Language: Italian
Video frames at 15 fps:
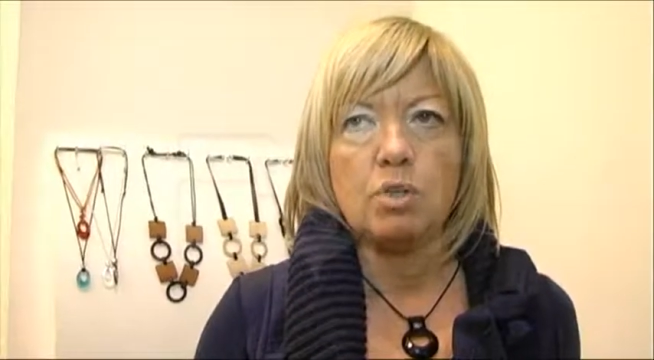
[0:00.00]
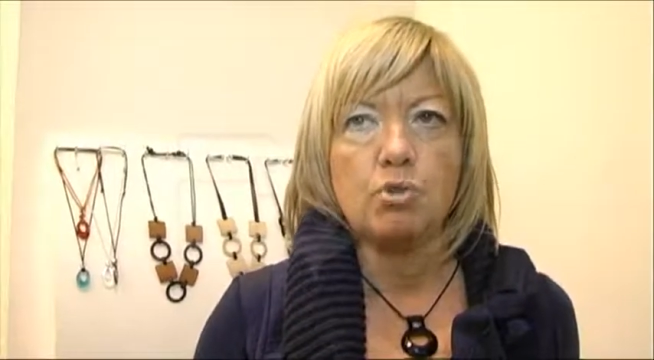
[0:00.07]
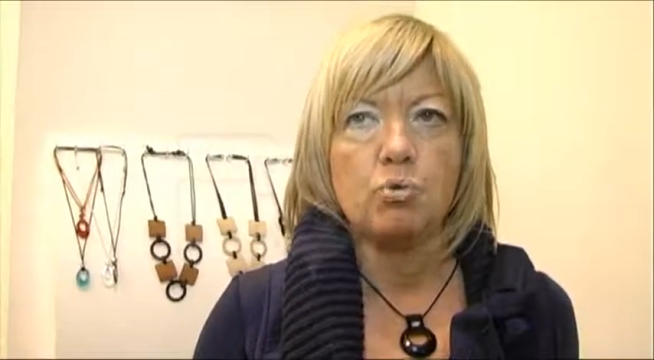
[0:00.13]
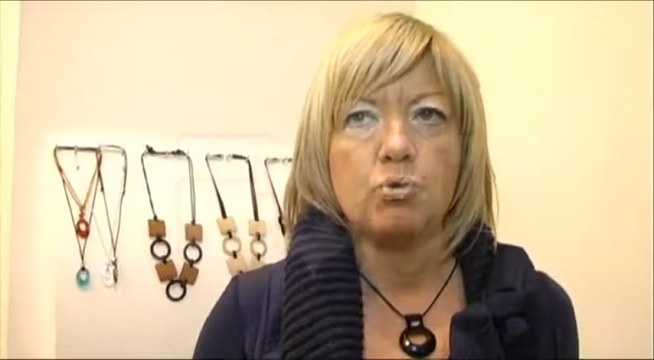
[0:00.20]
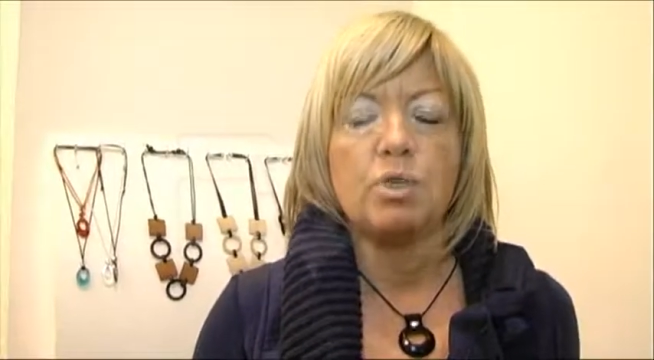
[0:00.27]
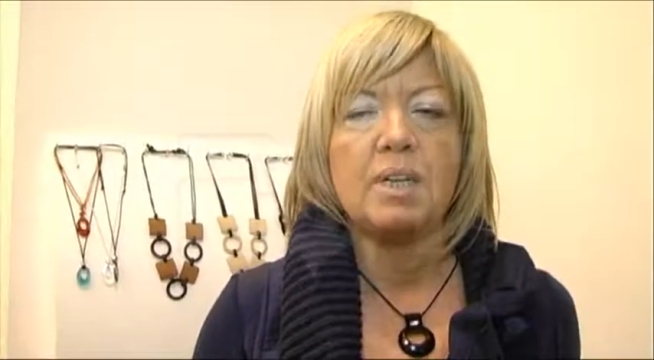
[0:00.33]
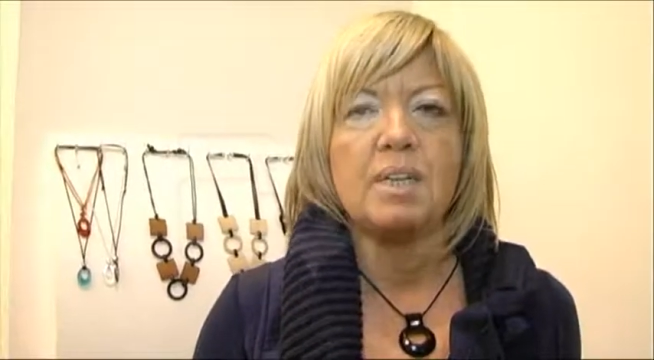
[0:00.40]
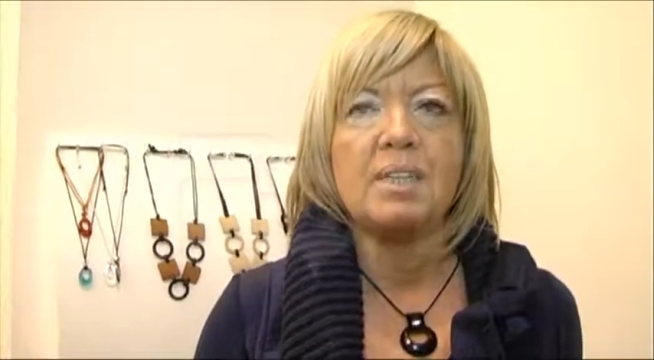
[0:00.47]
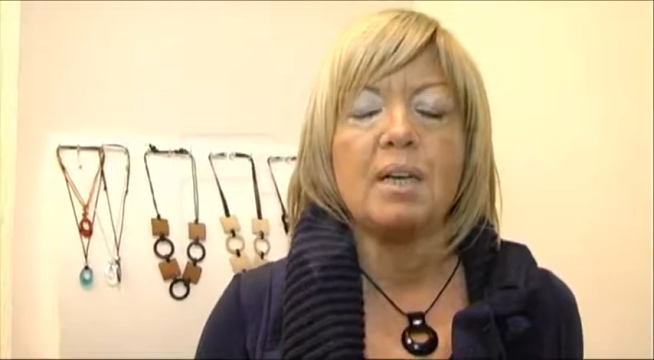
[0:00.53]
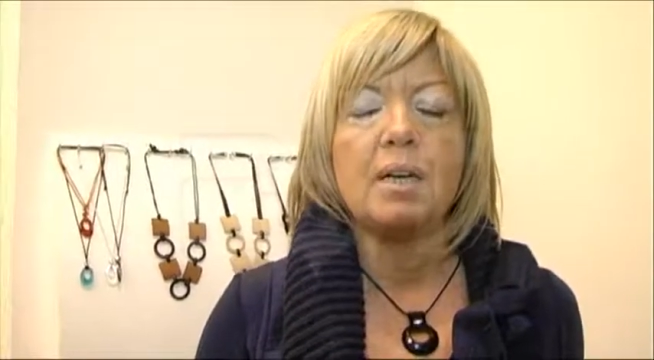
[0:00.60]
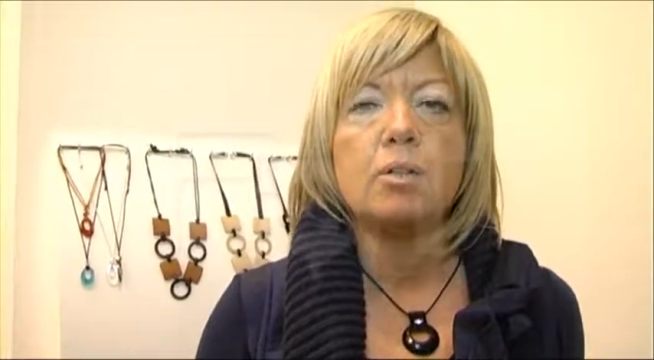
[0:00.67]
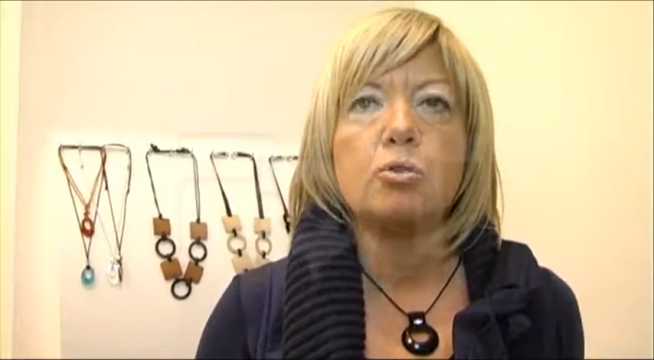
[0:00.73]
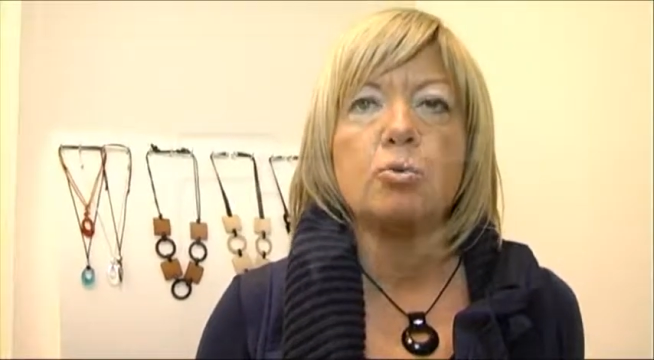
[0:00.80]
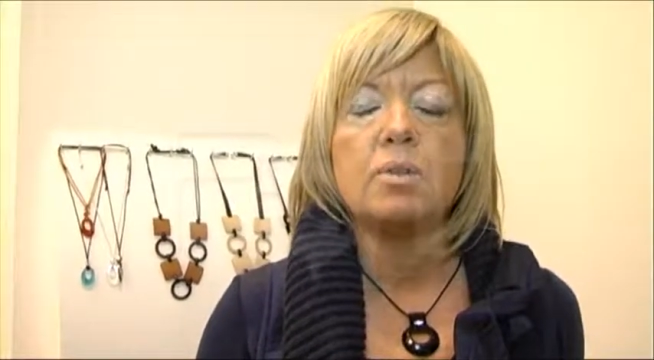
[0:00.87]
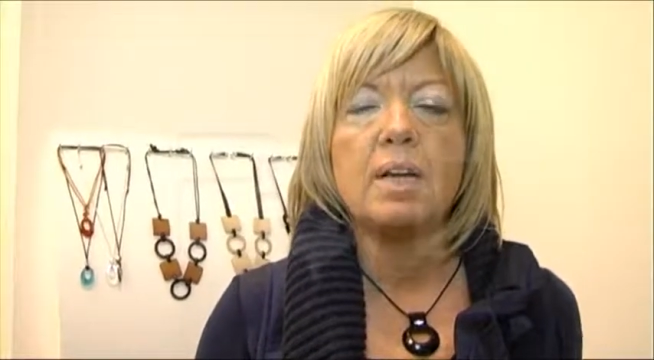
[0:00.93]
raggiungere
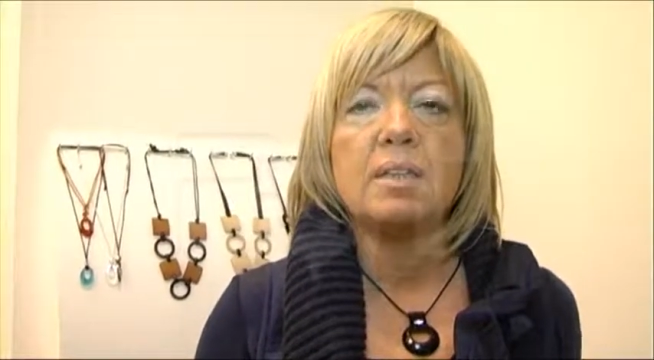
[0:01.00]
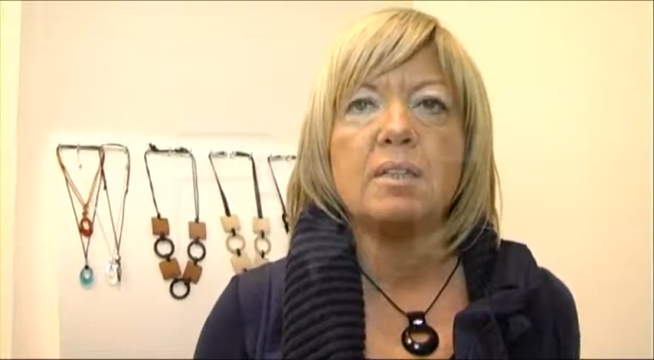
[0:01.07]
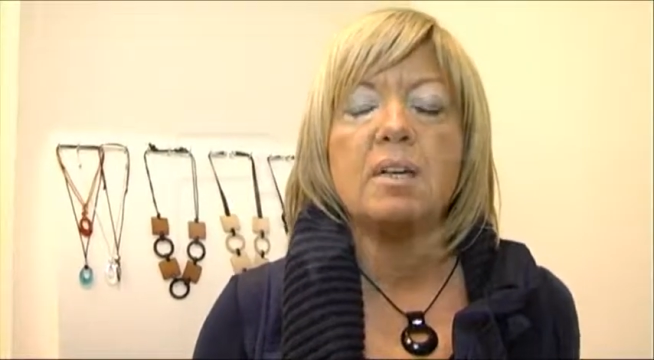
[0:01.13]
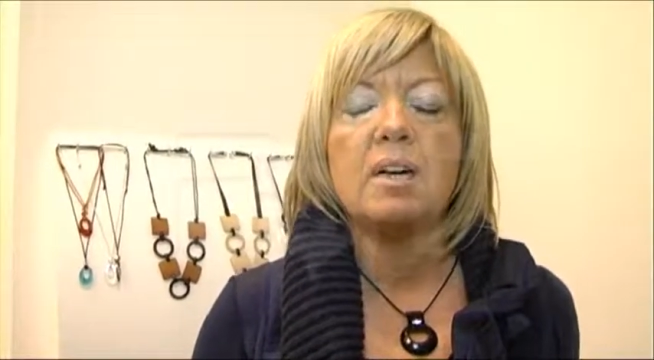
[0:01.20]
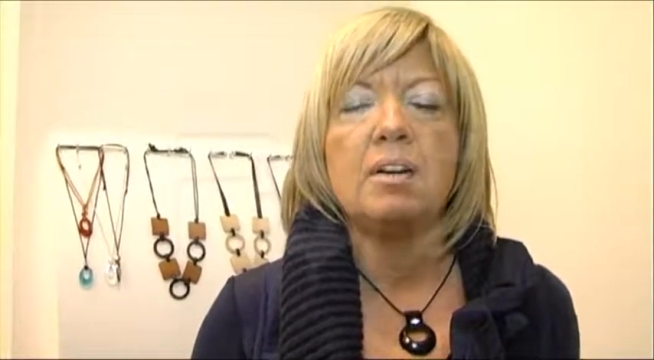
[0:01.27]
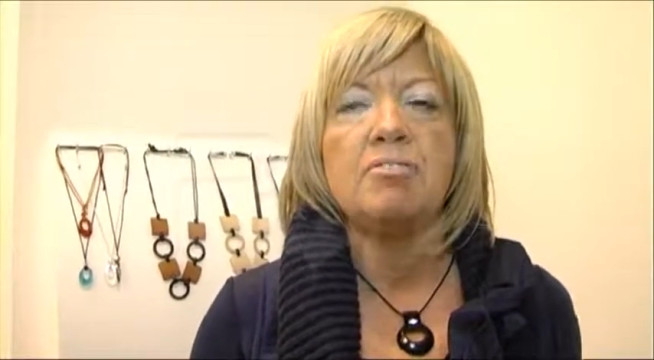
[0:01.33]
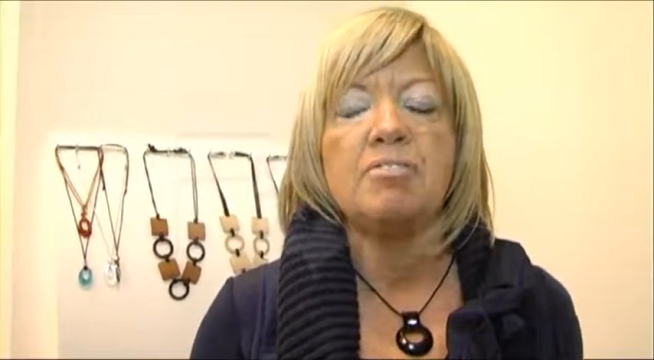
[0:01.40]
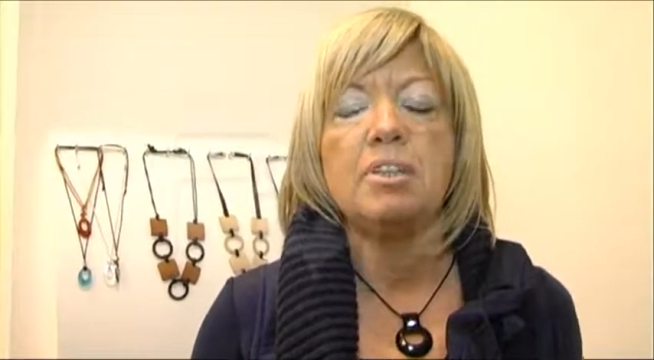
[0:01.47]
dei risultati nelle